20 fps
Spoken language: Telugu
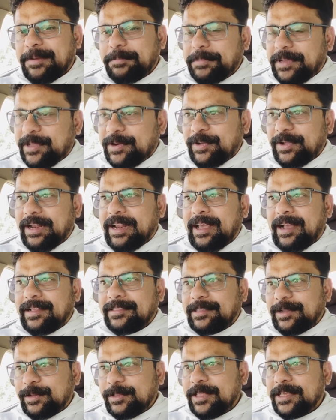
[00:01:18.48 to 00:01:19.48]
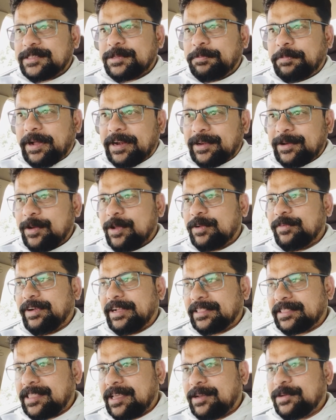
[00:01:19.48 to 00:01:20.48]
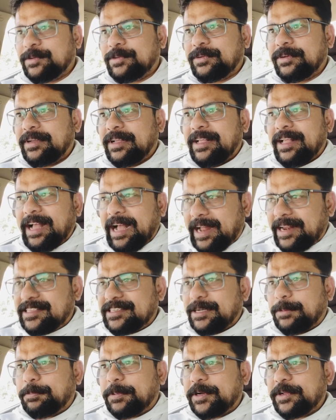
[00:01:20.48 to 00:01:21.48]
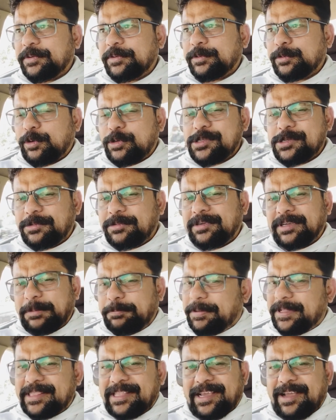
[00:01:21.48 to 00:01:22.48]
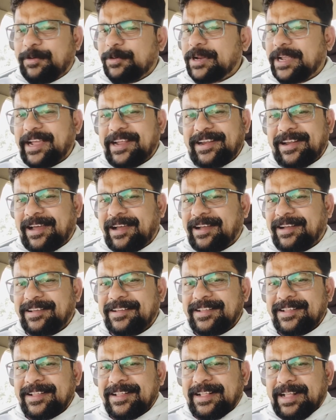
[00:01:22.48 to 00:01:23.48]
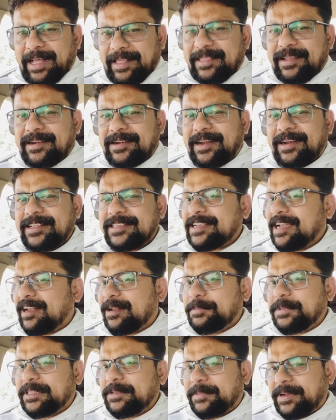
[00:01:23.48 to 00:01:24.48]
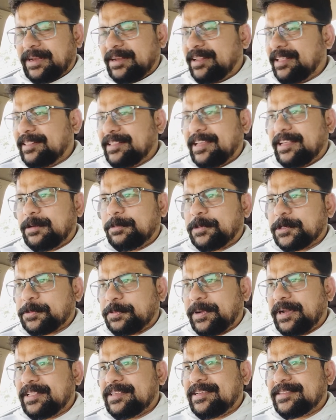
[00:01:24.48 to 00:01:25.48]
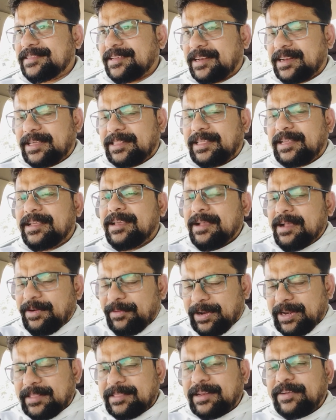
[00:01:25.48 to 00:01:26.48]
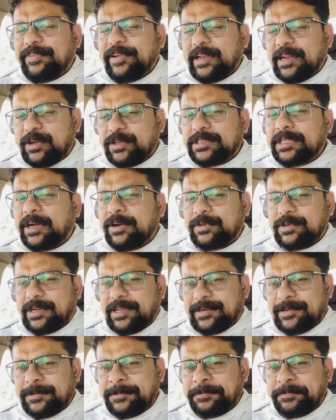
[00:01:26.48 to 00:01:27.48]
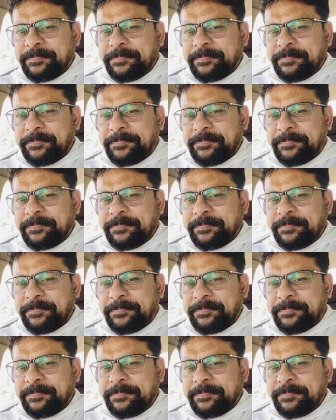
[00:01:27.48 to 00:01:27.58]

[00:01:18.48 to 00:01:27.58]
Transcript: మీరు ఇలా తెలుగుదేశం పార్టీలోకి వెళ్తాను అని చెప్పడం కొంచెం ఇబ్బంది ఎవరికైనా అదేంటంటే చాలా మంది మనల్ని ఏరు పుష్పాలను చేశారు కదా వాళ్ళందరూ ఫీల్ అవుతా ఉన్నారు